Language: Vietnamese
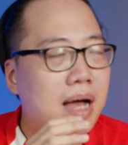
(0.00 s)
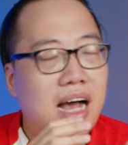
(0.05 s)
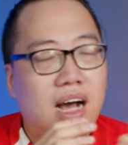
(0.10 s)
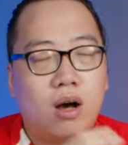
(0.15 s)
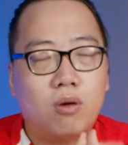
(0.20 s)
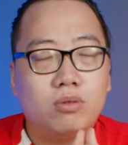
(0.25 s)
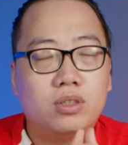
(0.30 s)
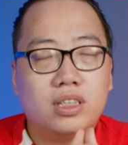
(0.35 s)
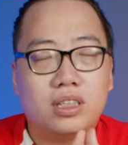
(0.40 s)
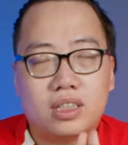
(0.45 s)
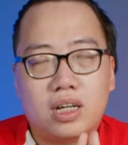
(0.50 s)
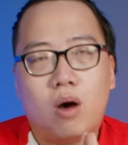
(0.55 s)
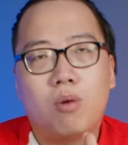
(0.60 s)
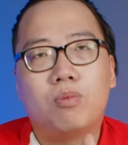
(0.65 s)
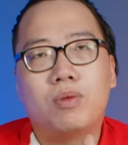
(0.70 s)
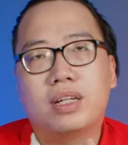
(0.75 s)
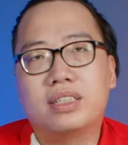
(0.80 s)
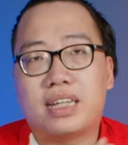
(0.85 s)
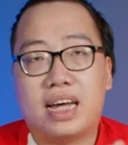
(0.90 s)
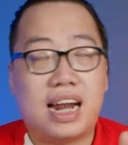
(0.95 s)
3090
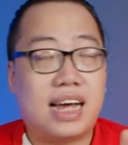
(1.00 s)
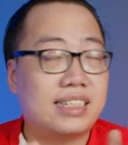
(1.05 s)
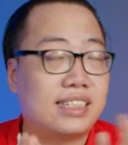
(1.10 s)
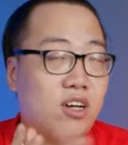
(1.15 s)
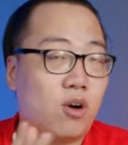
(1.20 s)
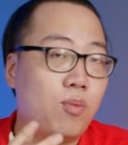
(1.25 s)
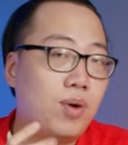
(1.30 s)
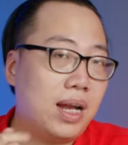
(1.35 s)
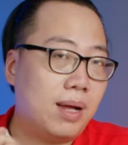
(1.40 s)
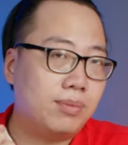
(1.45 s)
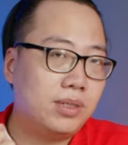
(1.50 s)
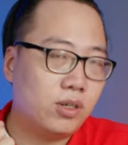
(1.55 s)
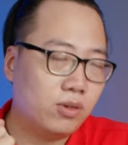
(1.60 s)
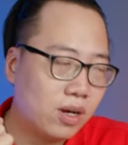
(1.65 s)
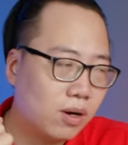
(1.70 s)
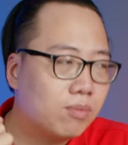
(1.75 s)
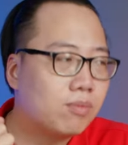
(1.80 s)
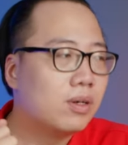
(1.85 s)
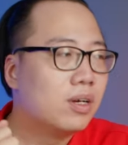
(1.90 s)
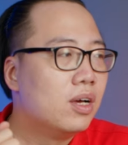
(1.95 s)
đang giá là 65 triệu
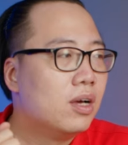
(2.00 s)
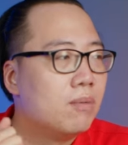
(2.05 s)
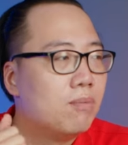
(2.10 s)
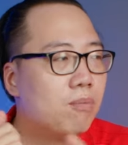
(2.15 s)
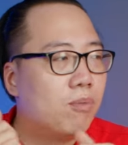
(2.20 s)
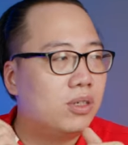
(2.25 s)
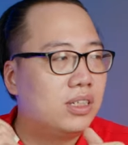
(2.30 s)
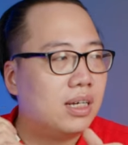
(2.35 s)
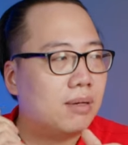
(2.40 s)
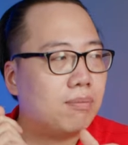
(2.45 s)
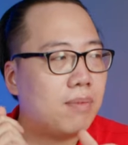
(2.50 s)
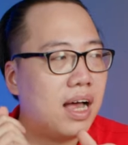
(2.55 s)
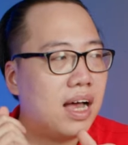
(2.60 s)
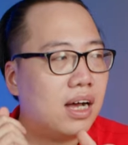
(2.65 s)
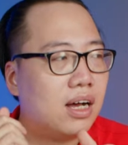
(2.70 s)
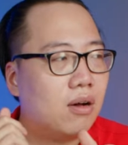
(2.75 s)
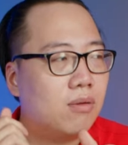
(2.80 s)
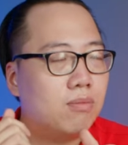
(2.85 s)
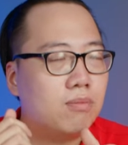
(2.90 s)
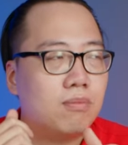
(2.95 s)
đồng một chiếc
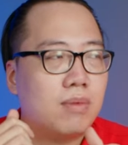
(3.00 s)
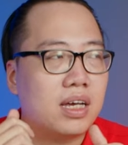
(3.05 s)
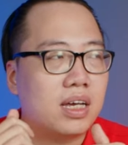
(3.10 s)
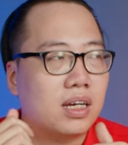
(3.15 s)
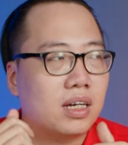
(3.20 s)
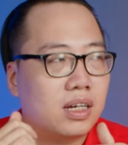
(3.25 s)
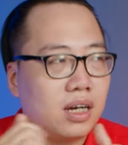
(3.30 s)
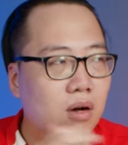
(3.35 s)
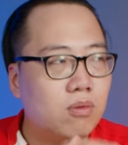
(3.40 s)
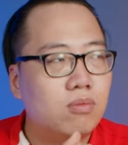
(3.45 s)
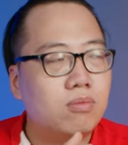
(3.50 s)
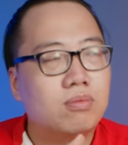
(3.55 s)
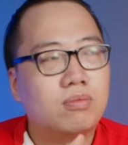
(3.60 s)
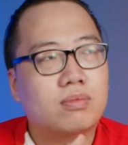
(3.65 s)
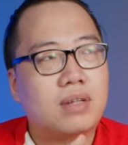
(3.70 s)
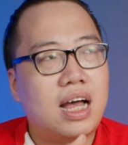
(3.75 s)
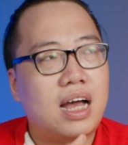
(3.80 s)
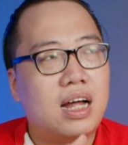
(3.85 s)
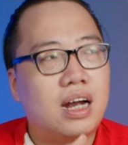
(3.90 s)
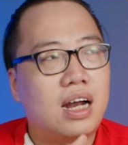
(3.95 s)
3070
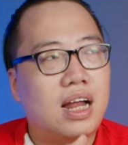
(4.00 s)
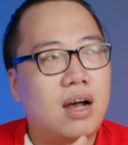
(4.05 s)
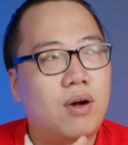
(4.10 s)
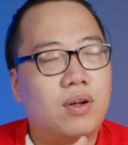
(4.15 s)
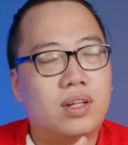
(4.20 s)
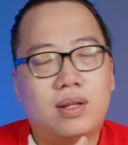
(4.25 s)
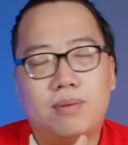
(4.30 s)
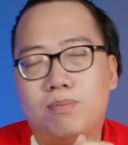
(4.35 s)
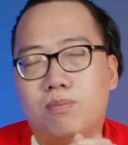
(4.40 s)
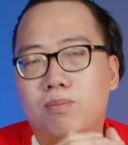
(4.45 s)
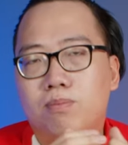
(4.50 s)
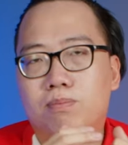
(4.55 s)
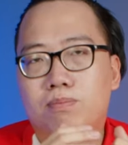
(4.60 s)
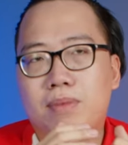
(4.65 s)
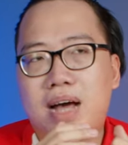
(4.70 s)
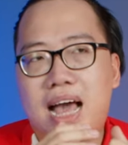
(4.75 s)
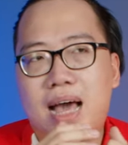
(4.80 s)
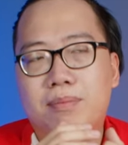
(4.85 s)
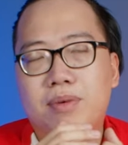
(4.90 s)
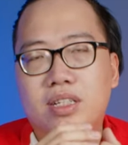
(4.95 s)
đang là khoảng tầm
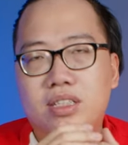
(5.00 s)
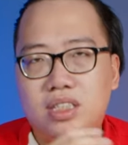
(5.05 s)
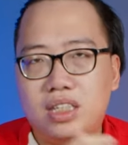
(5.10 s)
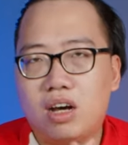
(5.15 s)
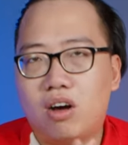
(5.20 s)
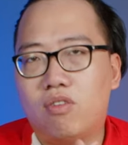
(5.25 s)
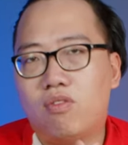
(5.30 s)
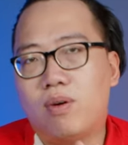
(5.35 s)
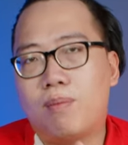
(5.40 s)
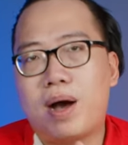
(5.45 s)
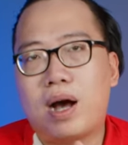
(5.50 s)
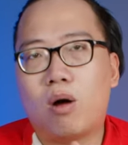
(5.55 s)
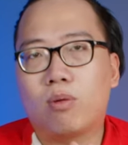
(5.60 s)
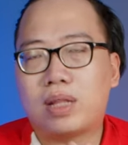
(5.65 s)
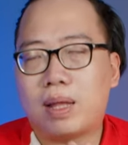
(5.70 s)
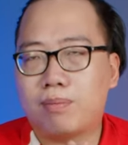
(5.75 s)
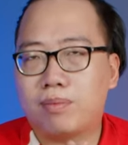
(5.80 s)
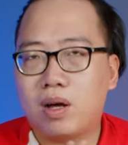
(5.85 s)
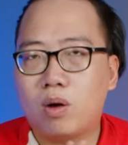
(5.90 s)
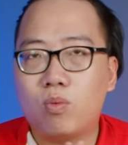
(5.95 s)
30 triệu và
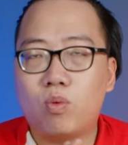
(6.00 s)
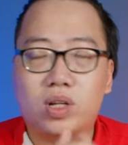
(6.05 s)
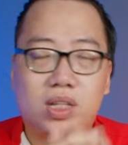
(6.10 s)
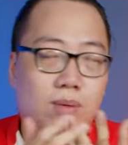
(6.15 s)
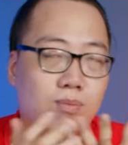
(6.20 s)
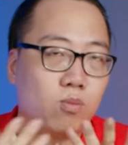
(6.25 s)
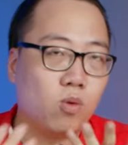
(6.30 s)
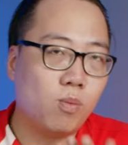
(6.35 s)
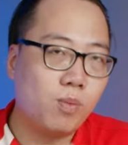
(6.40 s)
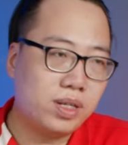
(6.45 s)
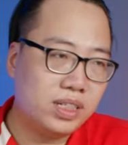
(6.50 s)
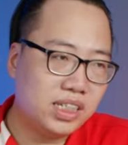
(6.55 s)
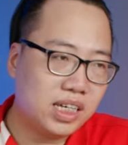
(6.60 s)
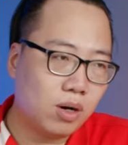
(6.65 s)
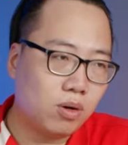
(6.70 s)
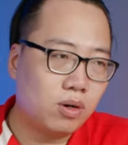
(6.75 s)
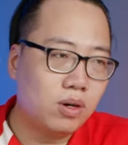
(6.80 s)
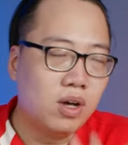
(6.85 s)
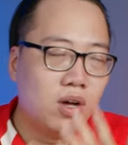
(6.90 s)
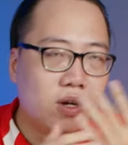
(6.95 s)
3080 khoảng tầm 40
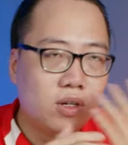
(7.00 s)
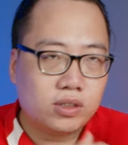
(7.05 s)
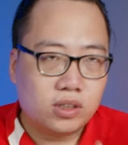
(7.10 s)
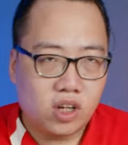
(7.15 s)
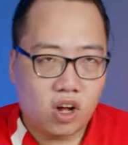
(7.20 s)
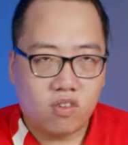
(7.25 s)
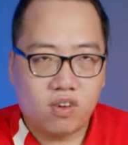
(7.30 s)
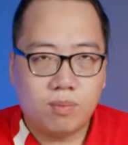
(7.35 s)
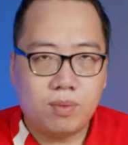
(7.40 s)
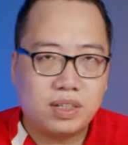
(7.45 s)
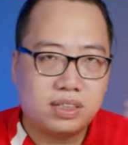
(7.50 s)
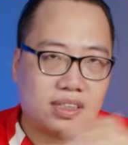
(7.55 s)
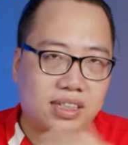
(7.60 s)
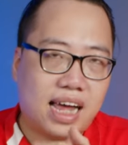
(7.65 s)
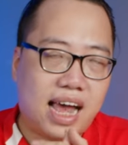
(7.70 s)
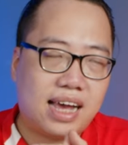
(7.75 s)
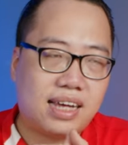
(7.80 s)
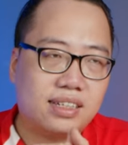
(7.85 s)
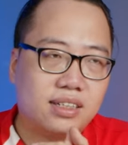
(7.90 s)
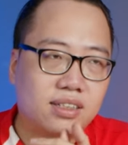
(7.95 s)
triệu so với mức
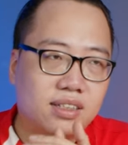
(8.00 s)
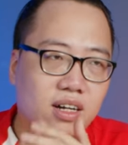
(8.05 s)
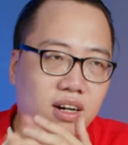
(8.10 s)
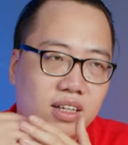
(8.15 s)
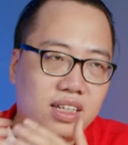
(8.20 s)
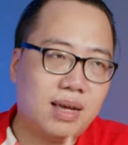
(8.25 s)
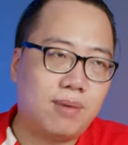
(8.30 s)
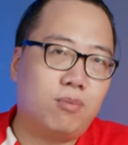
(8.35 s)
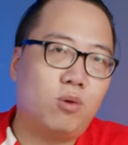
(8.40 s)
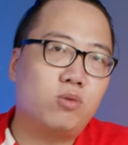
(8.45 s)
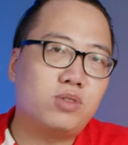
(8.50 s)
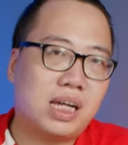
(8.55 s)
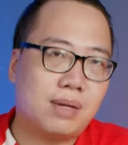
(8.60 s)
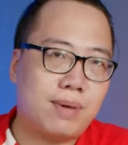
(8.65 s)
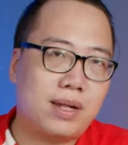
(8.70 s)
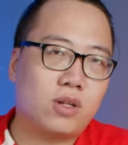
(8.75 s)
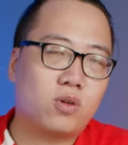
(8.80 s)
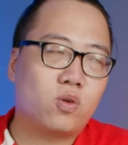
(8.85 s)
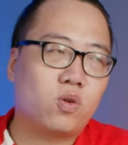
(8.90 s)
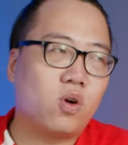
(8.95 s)
giá khởi điểm lúc ra
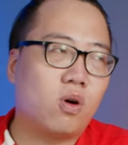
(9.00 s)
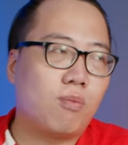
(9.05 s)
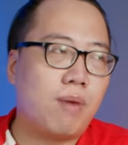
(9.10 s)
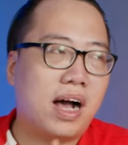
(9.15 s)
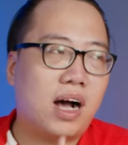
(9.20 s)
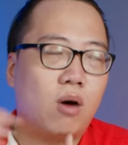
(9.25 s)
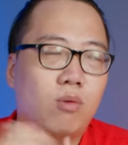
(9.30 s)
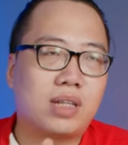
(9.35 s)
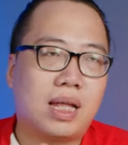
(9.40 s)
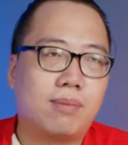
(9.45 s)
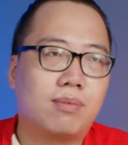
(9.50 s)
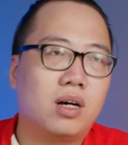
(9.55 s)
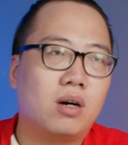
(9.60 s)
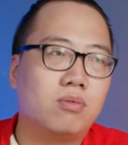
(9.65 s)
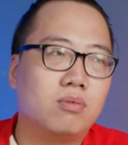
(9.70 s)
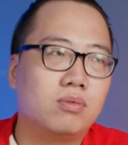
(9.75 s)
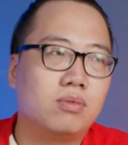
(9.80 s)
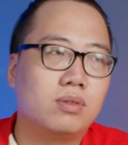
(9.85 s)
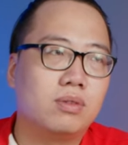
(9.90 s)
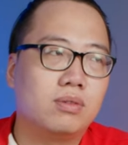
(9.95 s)
mắt của 3080
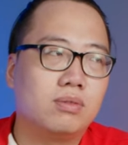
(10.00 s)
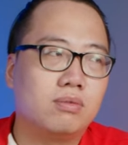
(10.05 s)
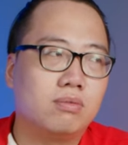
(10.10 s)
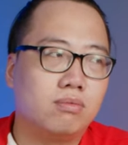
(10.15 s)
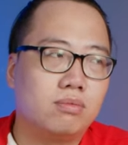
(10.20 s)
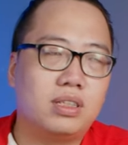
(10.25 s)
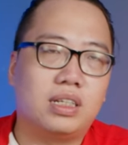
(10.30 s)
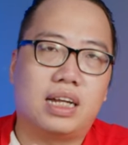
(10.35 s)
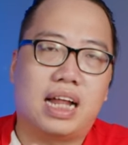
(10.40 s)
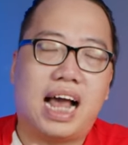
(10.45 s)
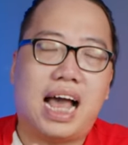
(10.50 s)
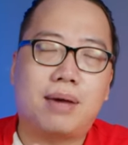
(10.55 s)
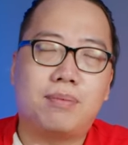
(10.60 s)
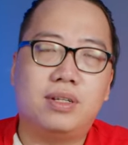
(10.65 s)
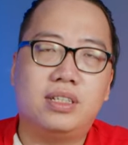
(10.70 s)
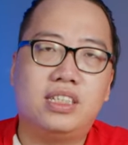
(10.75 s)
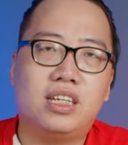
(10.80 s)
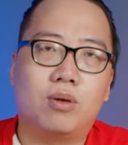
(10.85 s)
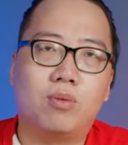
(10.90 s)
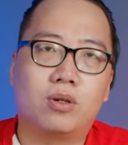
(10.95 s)
chỉ là
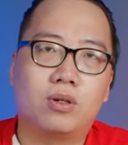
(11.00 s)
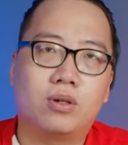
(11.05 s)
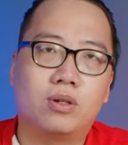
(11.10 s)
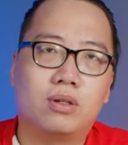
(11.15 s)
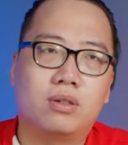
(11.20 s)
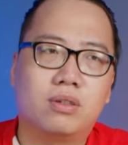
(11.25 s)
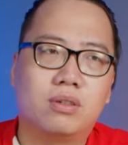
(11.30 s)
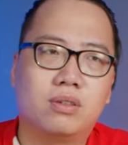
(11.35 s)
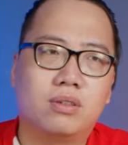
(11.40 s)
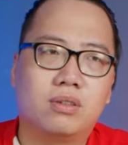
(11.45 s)
20 triệu mà thôi